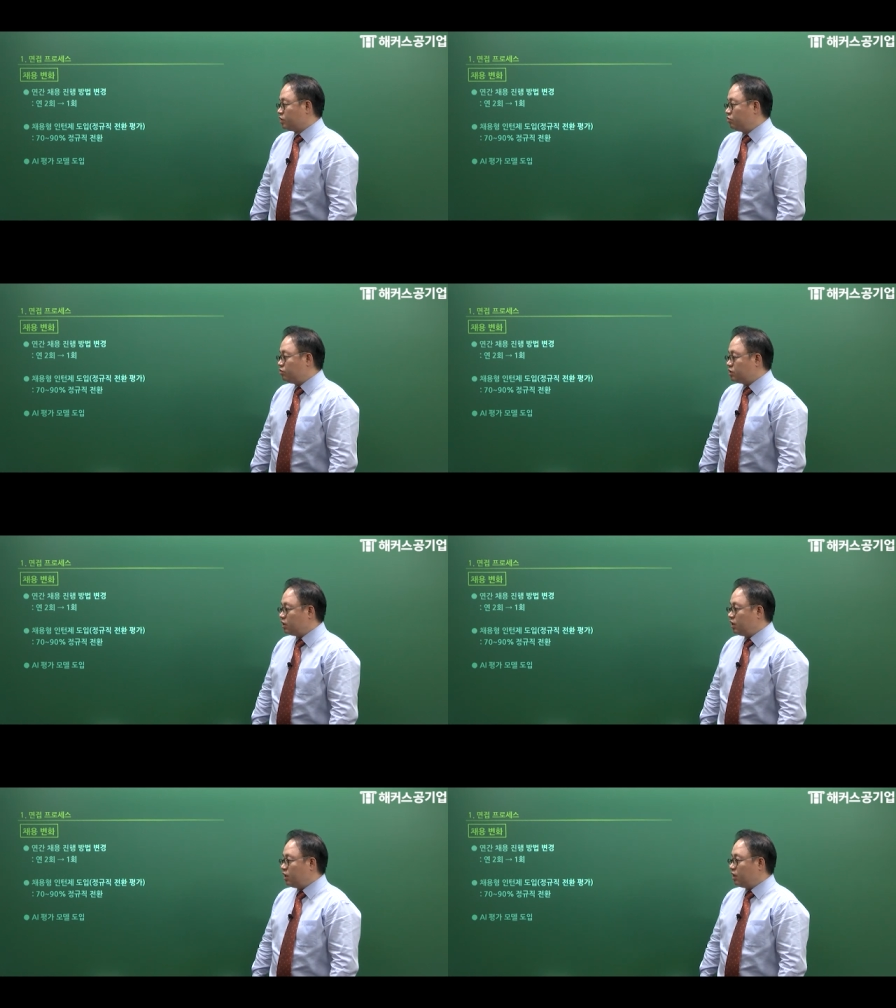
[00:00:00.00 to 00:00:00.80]
그리고
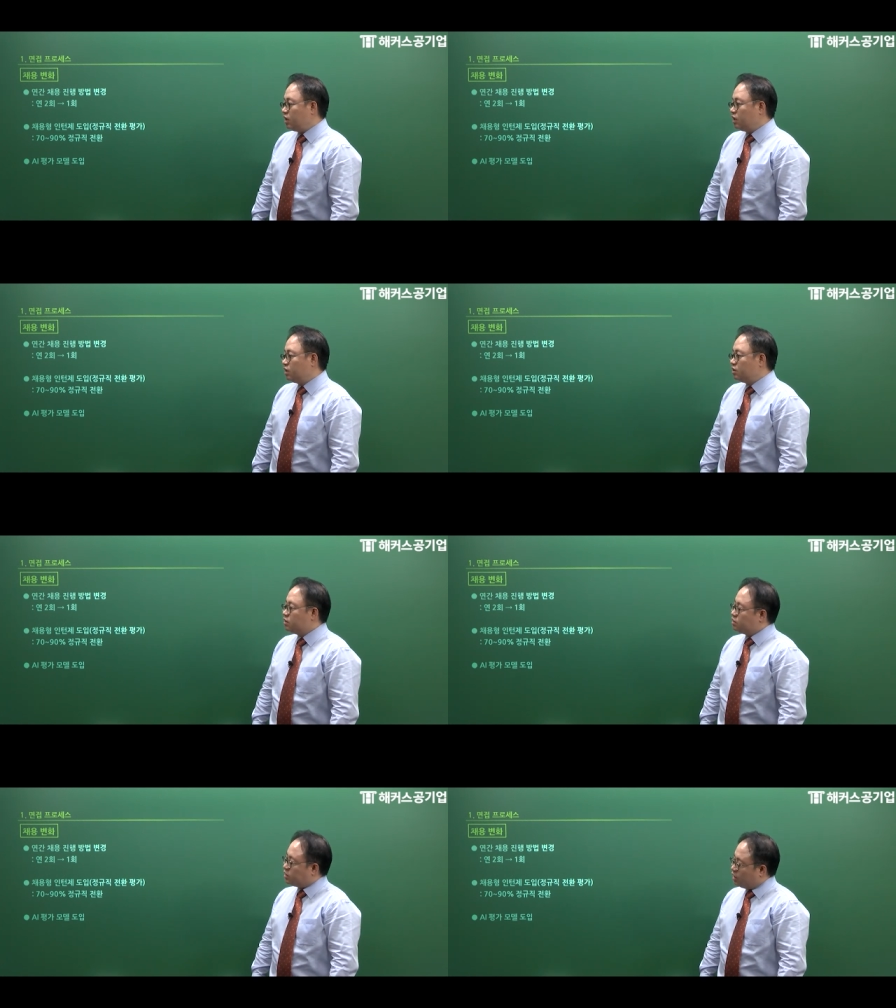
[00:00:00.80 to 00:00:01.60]
제가
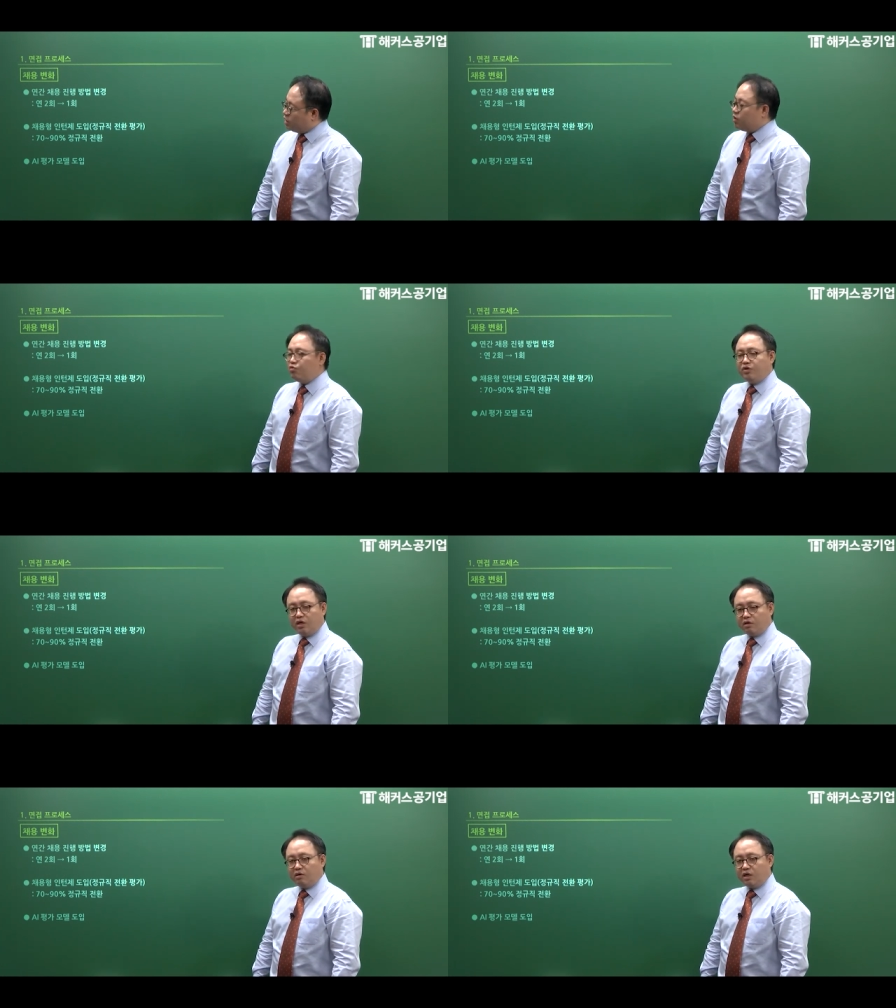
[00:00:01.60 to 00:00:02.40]
제가
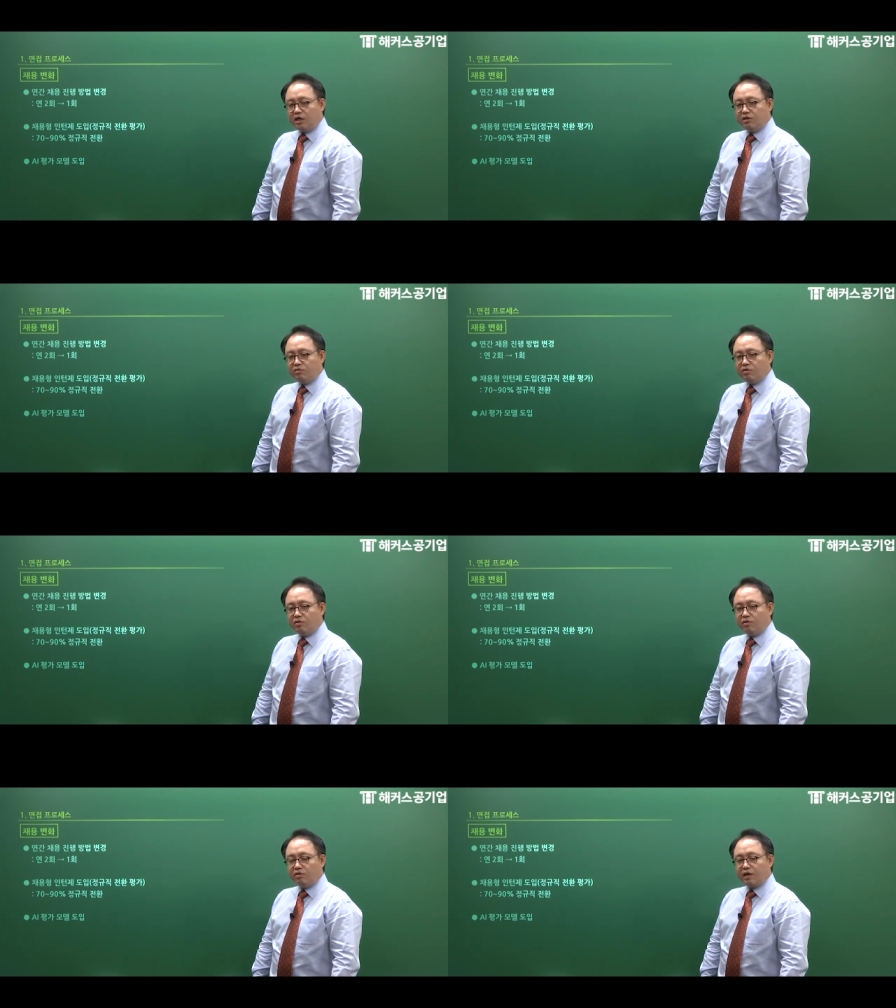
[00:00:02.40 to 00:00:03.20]
우려하는 건
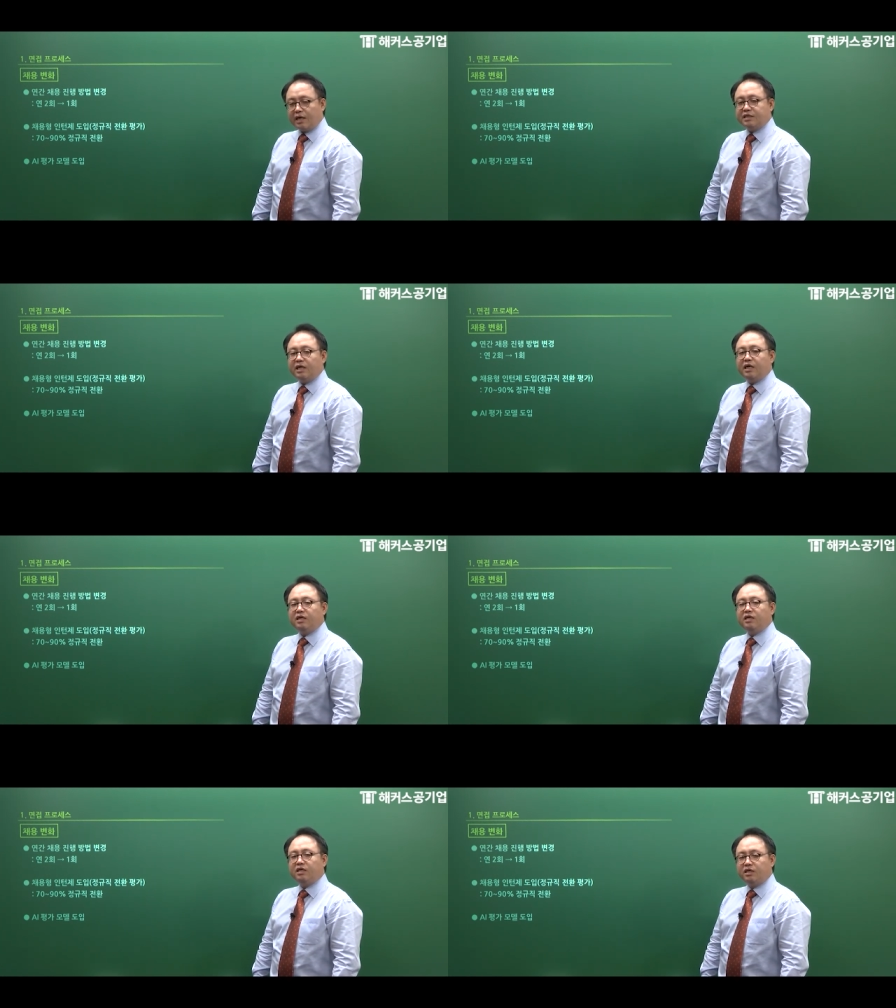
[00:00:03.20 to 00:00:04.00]
아니고
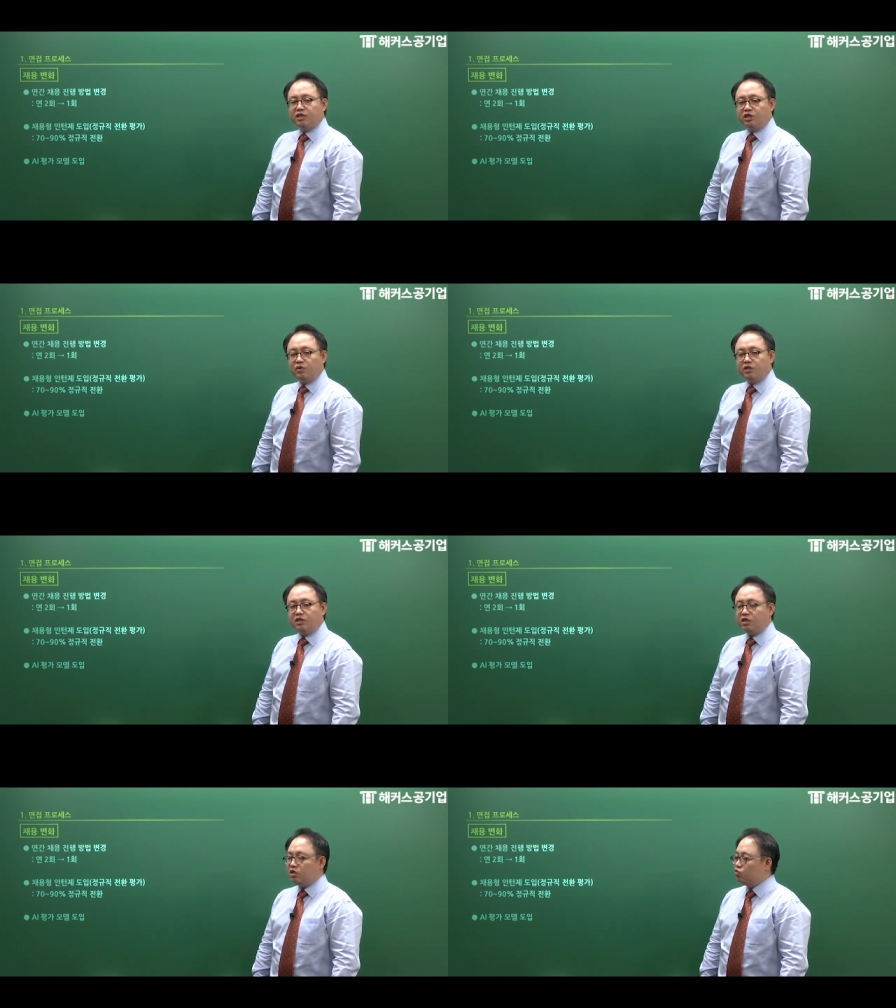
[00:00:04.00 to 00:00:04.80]
가장
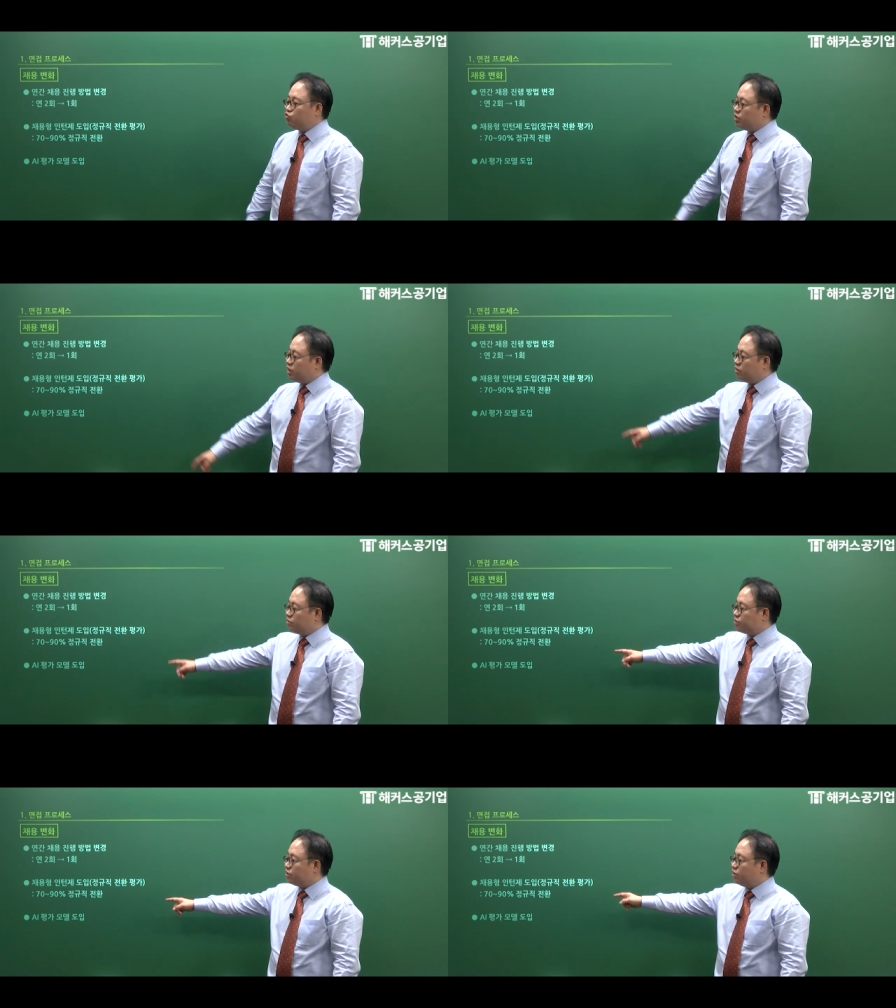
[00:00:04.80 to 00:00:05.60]
지원자들이 우려하는
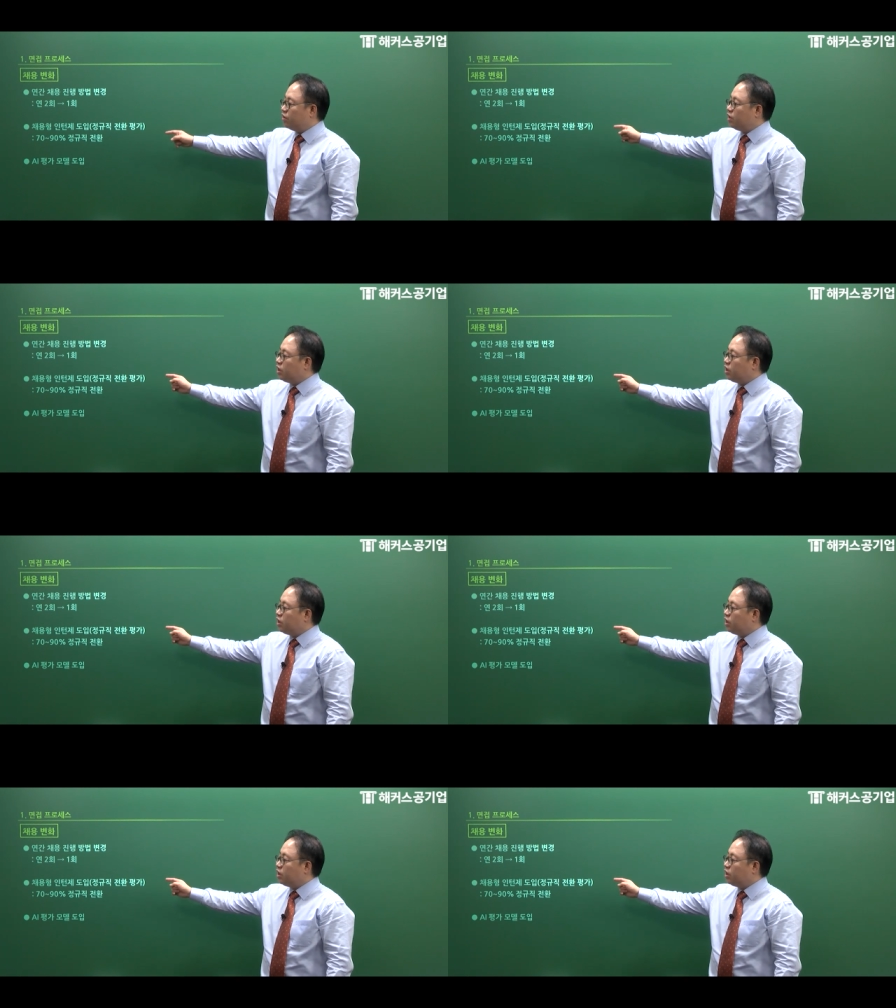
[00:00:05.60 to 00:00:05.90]
거죠.